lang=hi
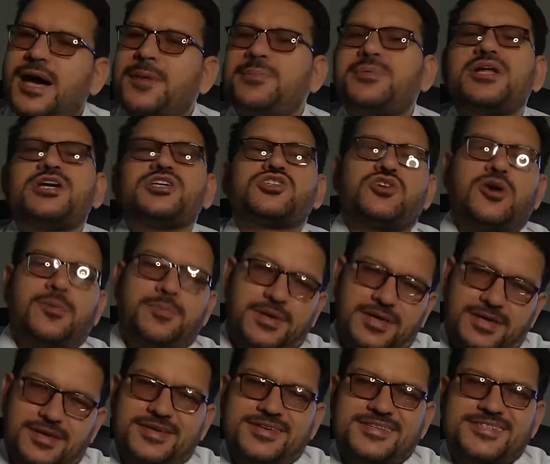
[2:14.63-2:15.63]
अपना
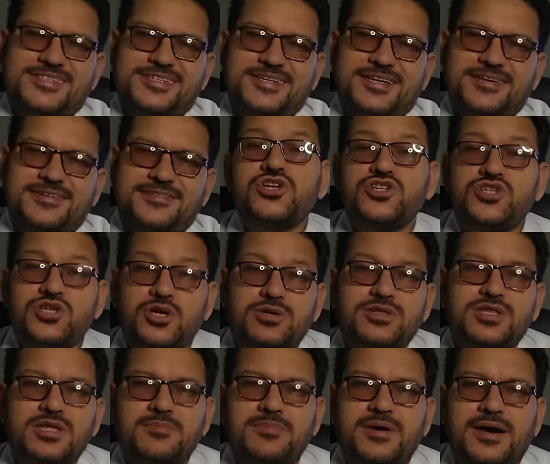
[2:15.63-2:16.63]
शॉपिंग कीजिए
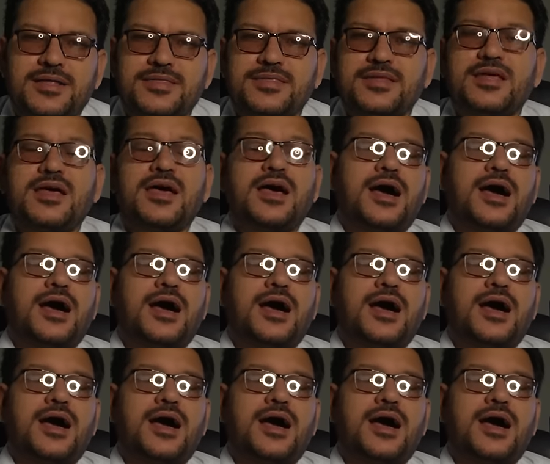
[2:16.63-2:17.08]
चौथी बात